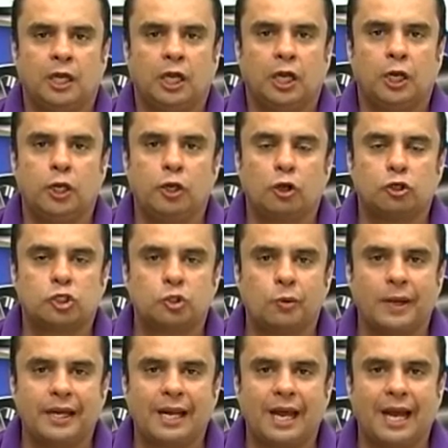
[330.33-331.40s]
No
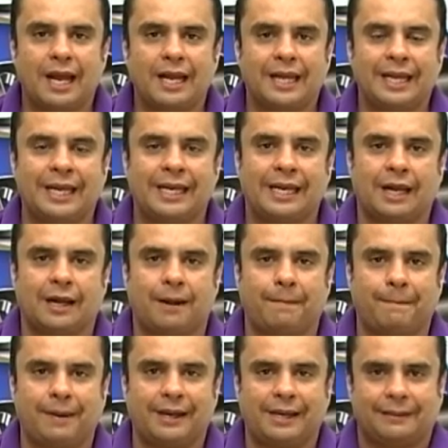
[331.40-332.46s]
suena en la
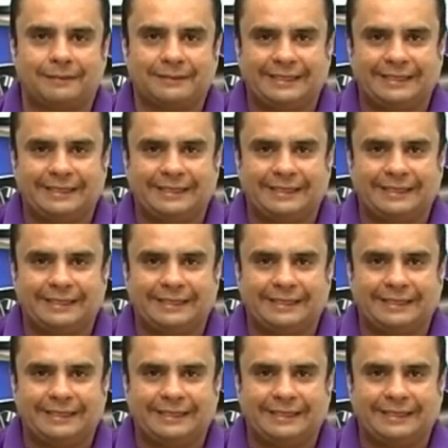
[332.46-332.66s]
campana.